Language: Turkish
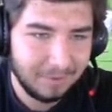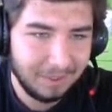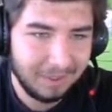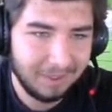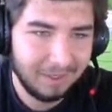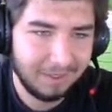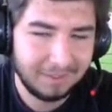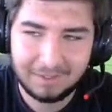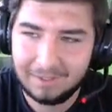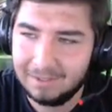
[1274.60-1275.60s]

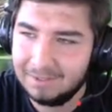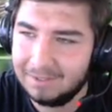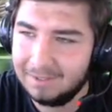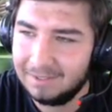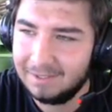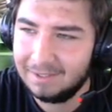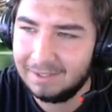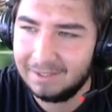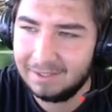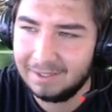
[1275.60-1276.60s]
Ah.
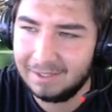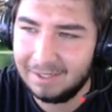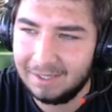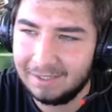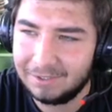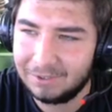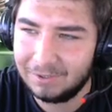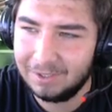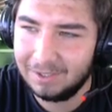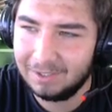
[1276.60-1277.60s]
Ah
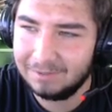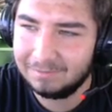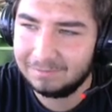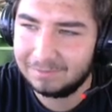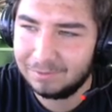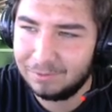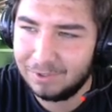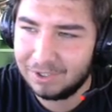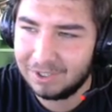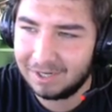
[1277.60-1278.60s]
şöyle
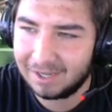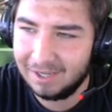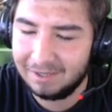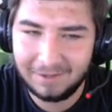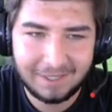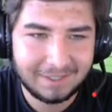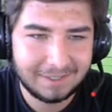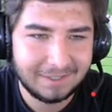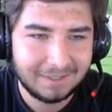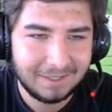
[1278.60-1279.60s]
güneşi arkaya
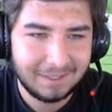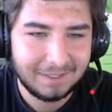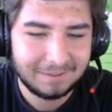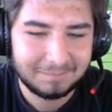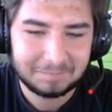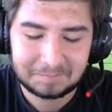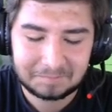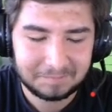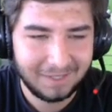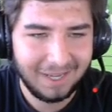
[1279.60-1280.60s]
ver.
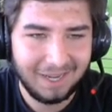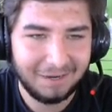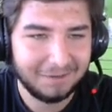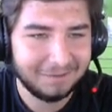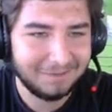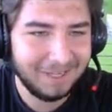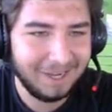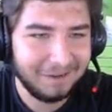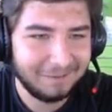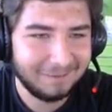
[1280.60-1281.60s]
Ya,
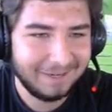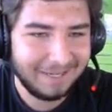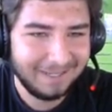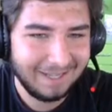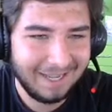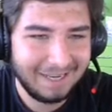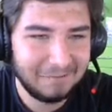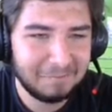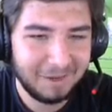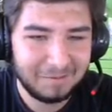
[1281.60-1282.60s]
ya
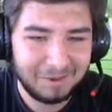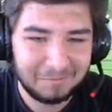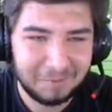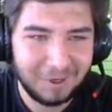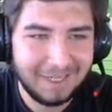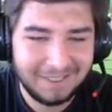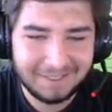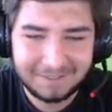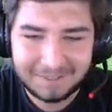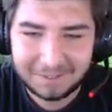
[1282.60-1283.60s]
Anam babam vay.
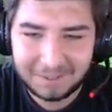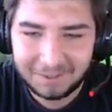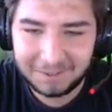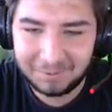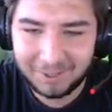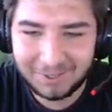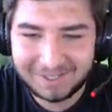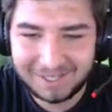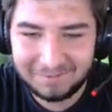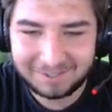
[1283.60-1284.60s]
Oğlum oyunu
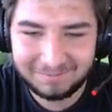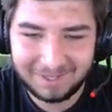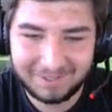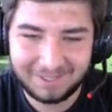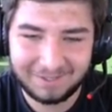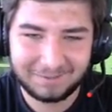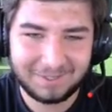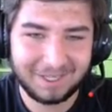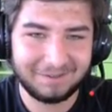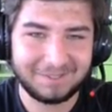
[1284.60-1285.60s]
özlemişim yemin ediyorum.
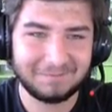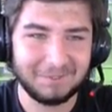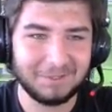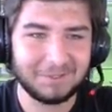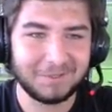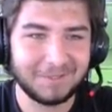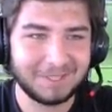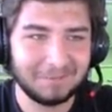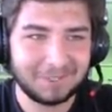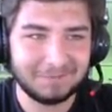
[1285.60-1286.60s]
Şerefsiz oyunu çok
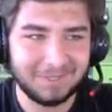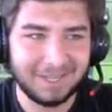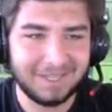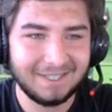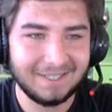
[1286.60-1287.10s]
özlemişim ya.